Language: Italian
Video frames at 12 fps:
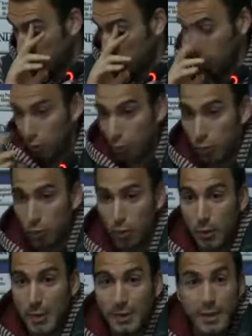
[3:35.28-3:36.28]
non so, sono
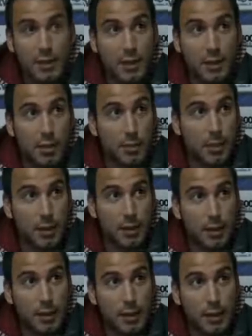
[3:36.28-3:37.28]
rimaste 16
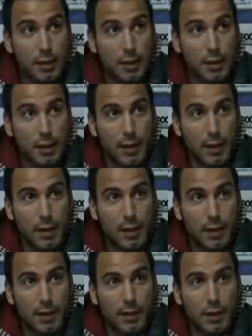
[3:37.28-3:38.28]
partite,
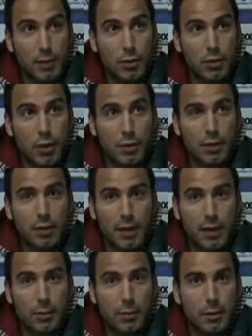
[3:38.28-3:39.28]
se riusciamo a
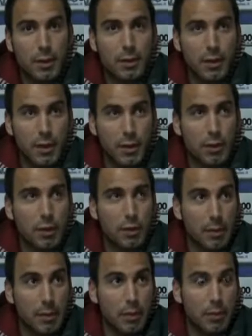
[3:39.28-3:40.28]
fare tutte e 16 come
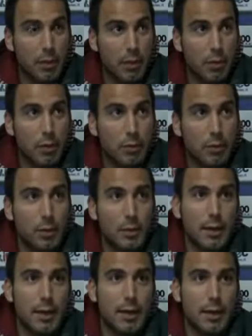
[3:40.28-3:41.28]
abbiamo fatto le ultime
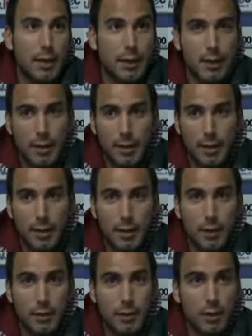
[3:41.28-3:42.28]

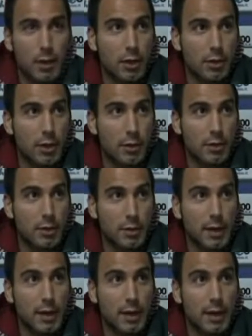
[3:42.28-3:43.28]
gare ci lascia ben
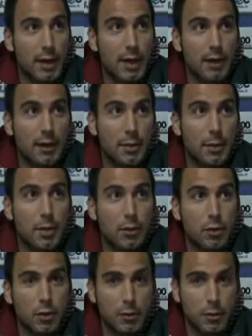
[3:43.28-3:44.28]
sperare, anche se penso
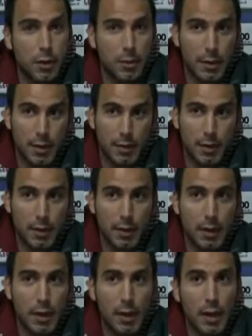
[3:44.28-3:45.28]
che poi le partite
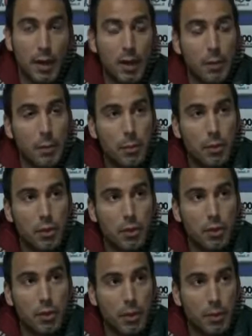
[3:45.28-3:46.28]
più si
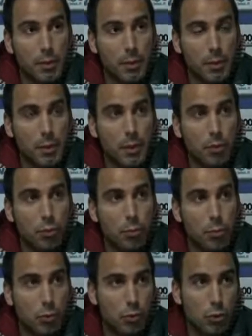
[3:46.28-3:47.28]
avvicinano al fine campionato
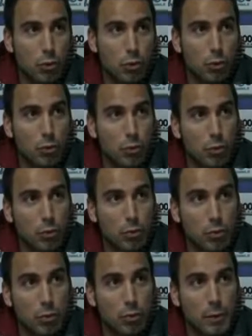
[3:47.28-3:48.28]
più sono, sono più
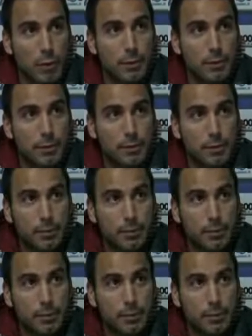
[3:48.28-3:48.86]
dure.